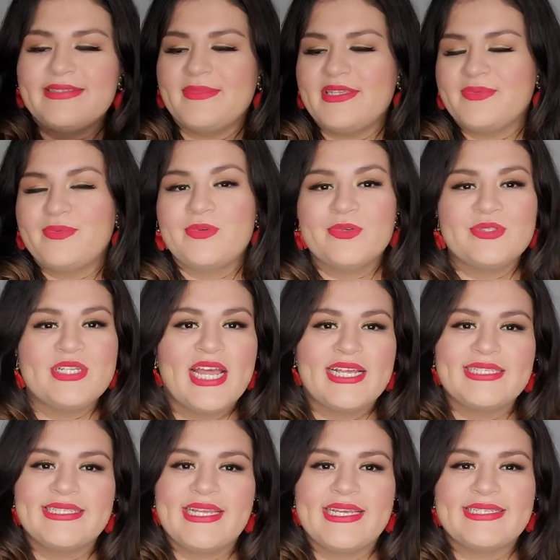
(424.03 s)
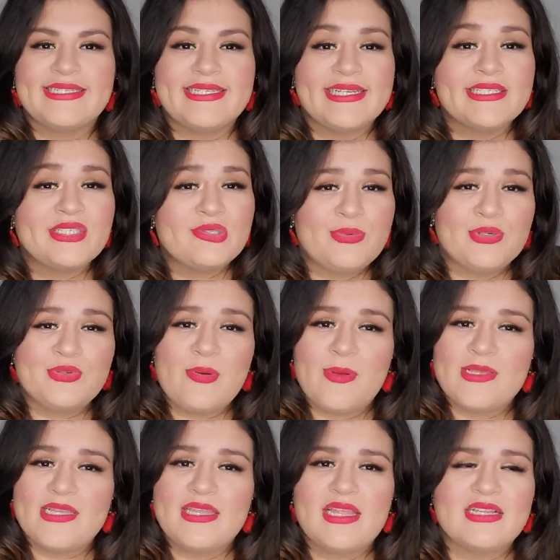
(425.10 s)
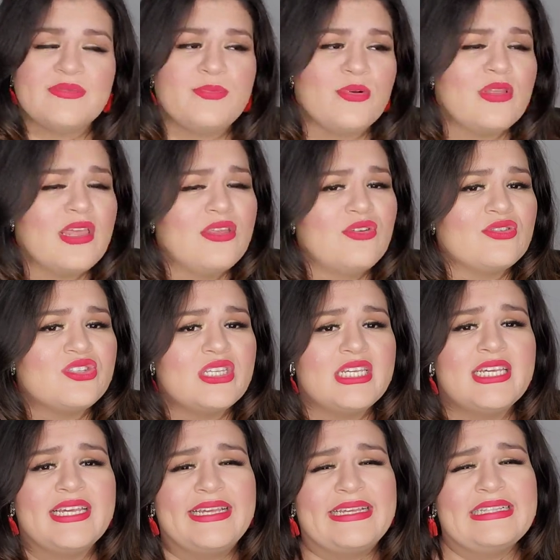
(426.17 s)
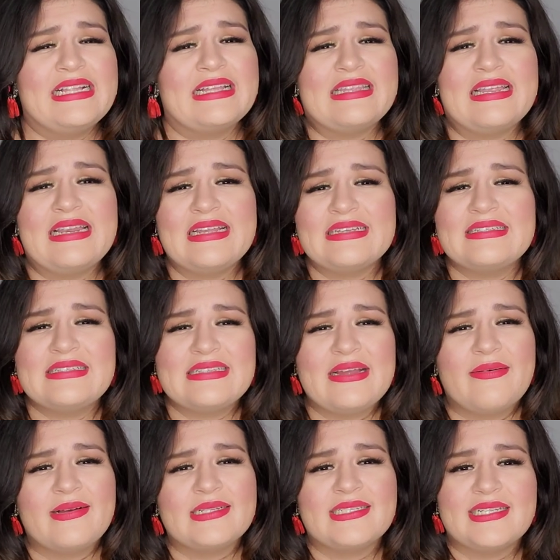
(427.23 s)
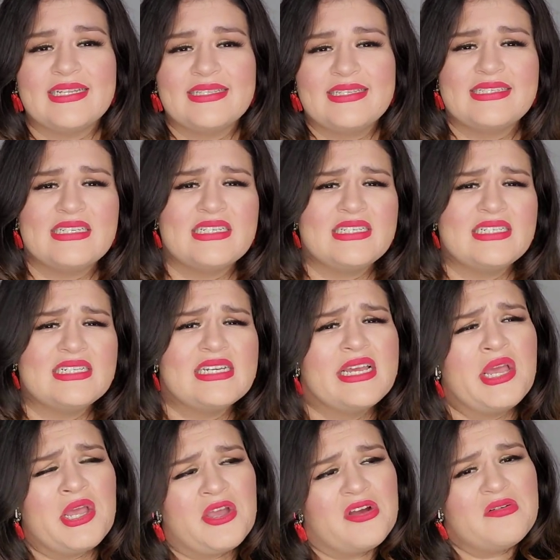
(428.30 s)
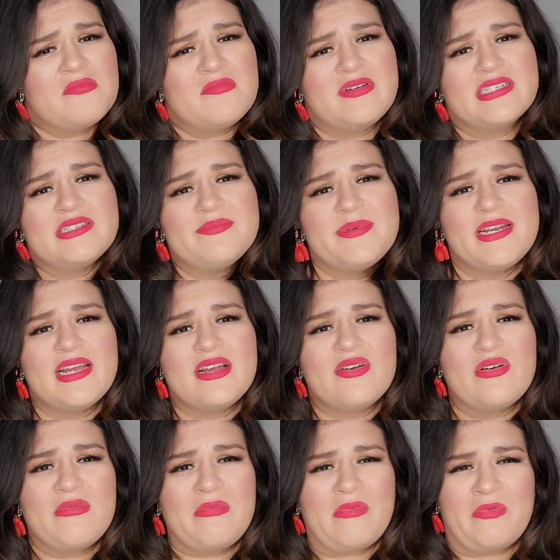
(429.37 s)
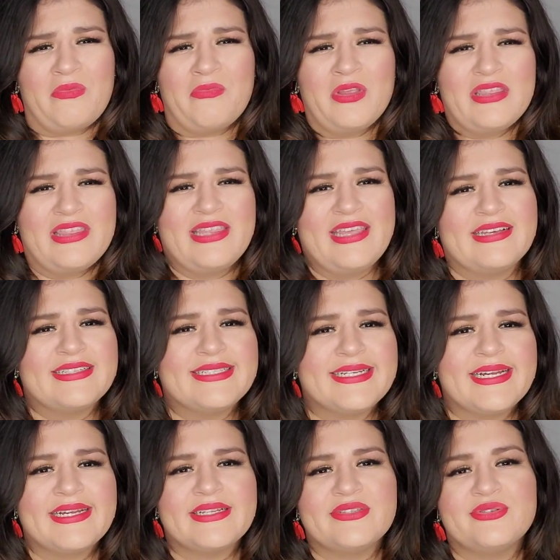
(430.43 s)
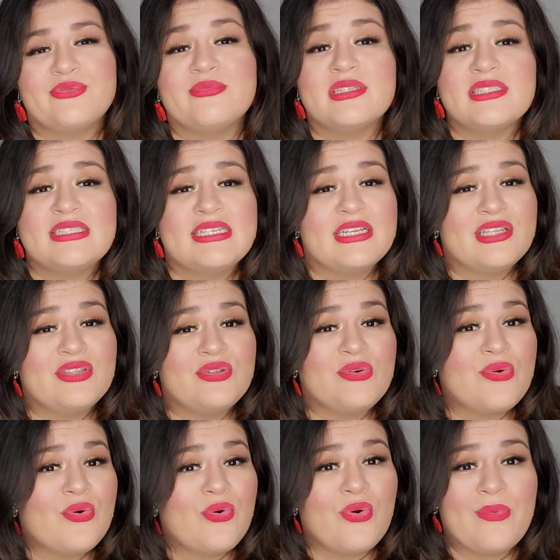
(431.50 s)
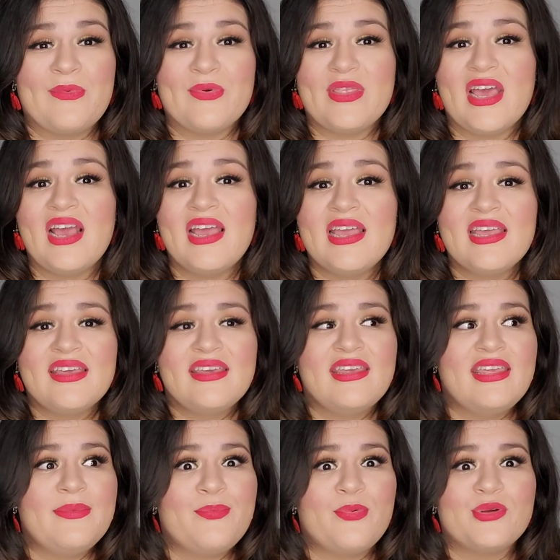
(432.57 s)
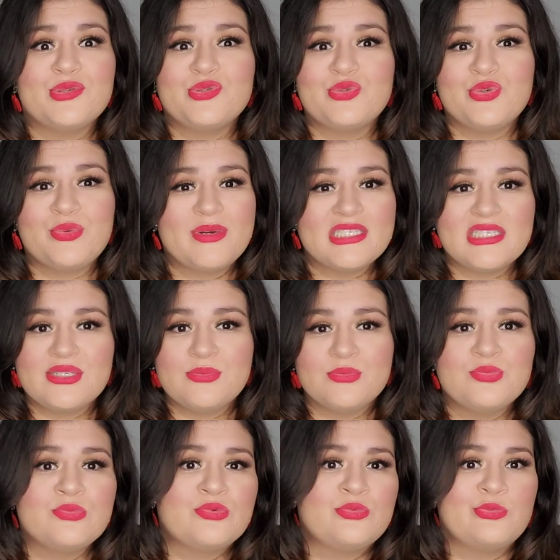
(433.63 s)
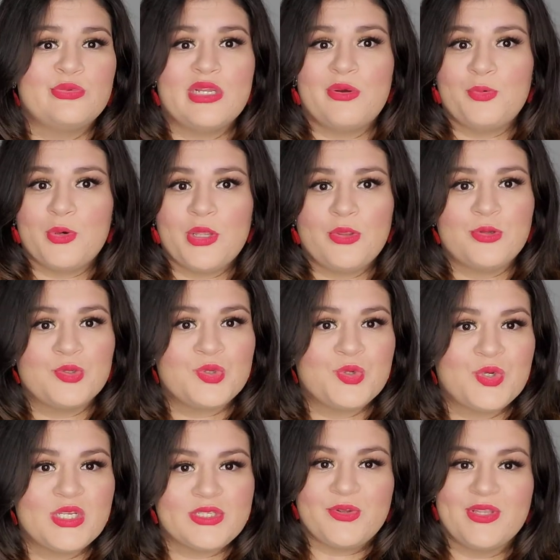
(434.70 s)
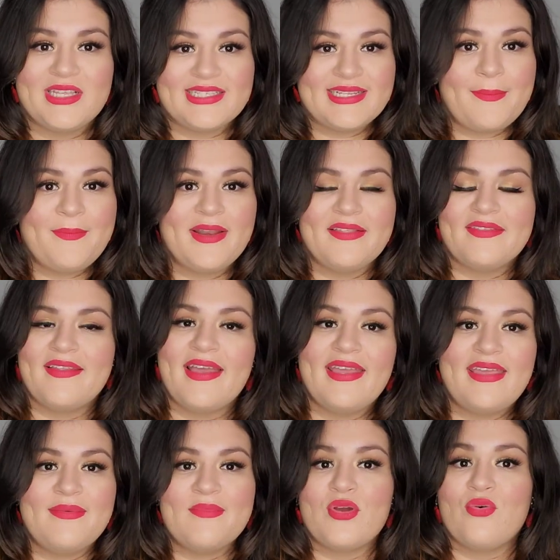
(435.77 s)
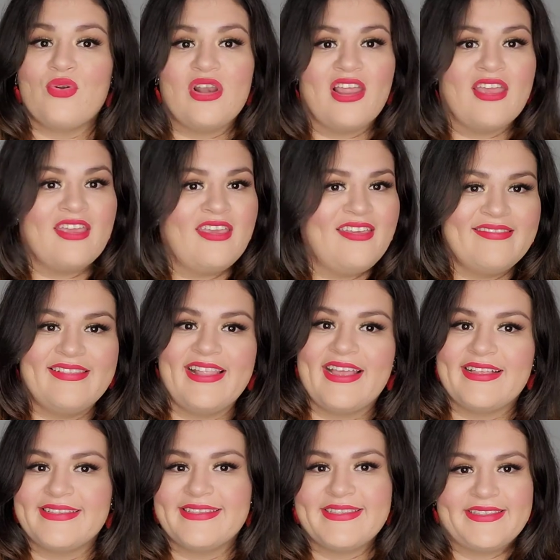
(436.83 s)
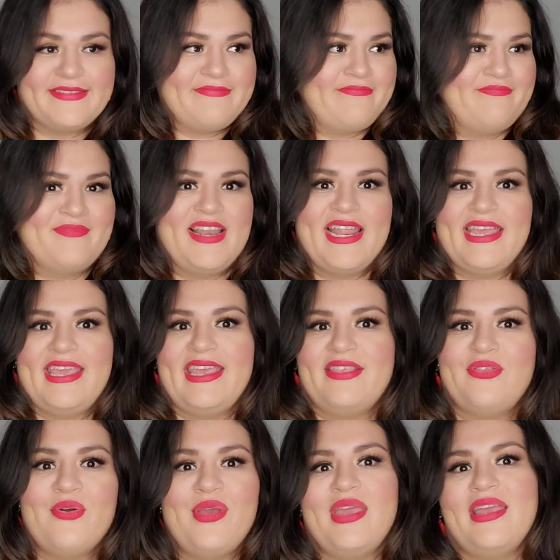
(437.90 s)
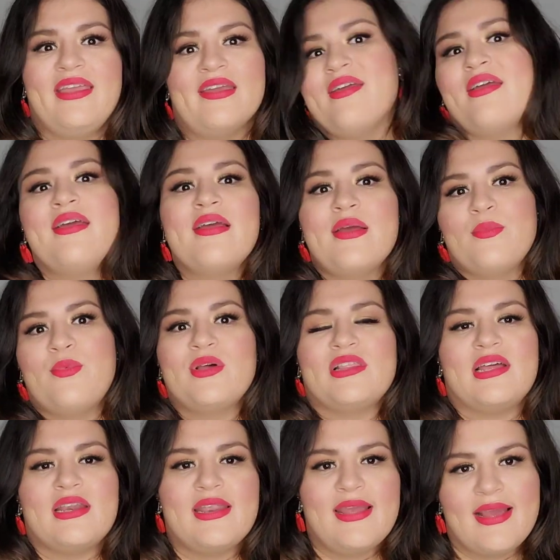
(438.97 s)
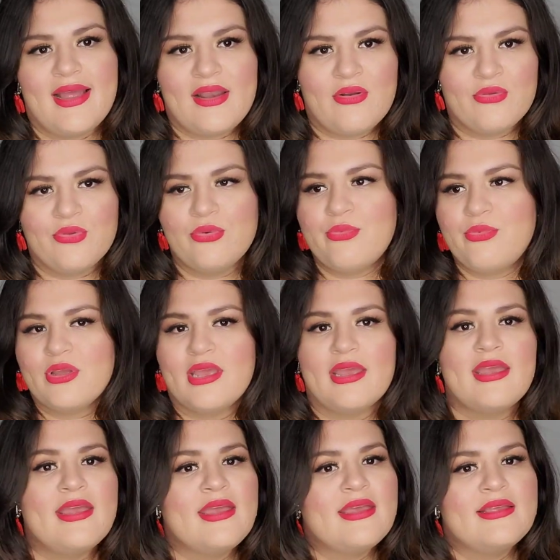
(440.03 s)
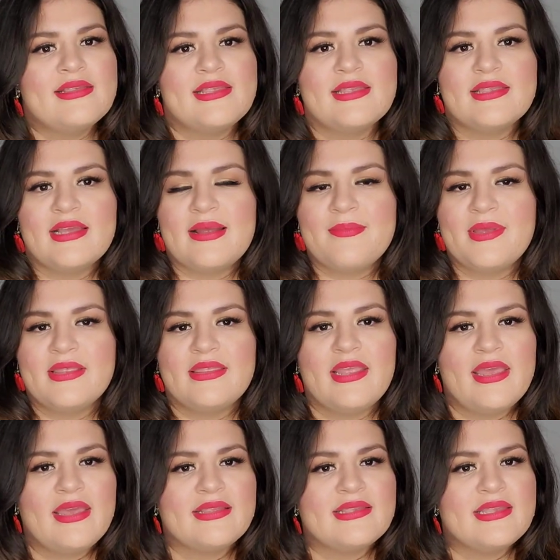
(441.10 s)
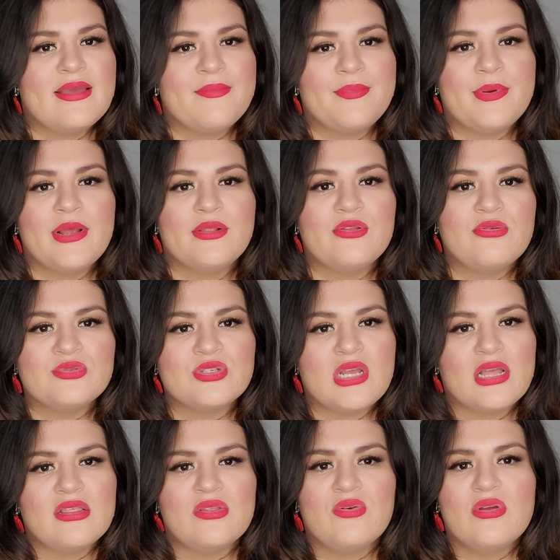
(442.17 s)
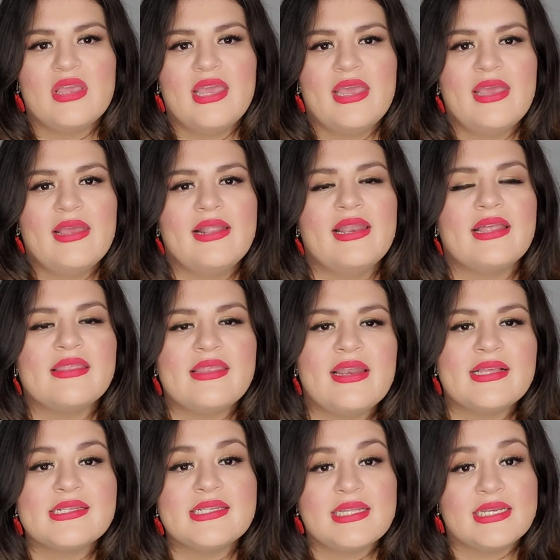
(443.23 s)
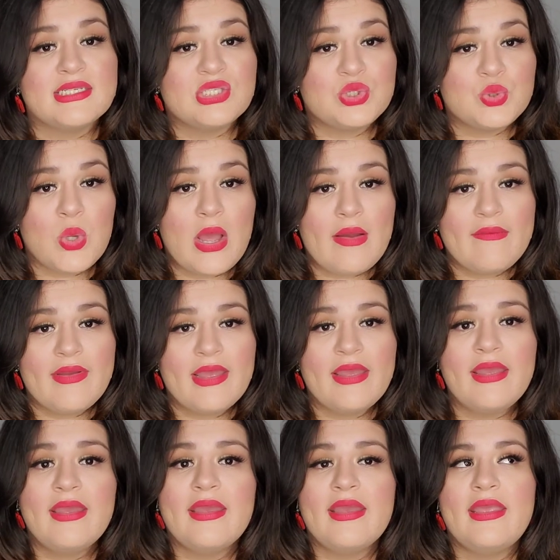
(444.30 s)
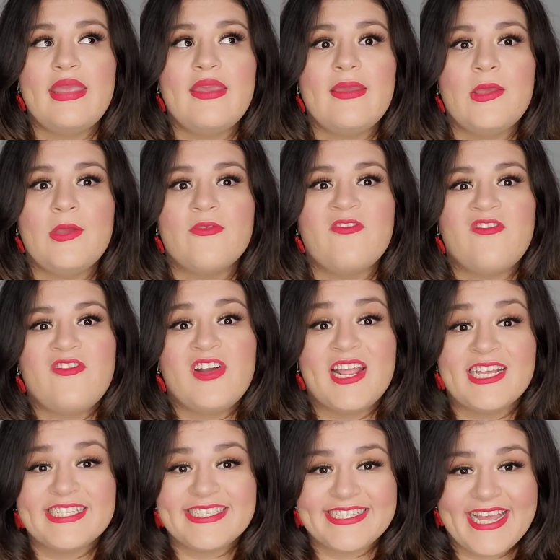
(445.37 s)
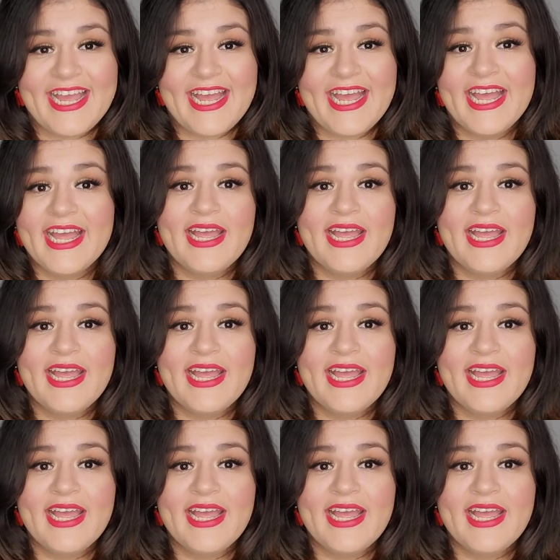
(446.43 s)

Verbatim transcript: mis blusas estén súper suavecitas porque yo sí, la tela está bastante así como áspera, como muy tiesa, no me siento cómoda y pues duro máximo una hora, dos horas con esa prenda y mejor la, las, me la quito y pues la regalo, ¿no? Porque sinceramente siempre ando buscando que la tela esté suave y fresca,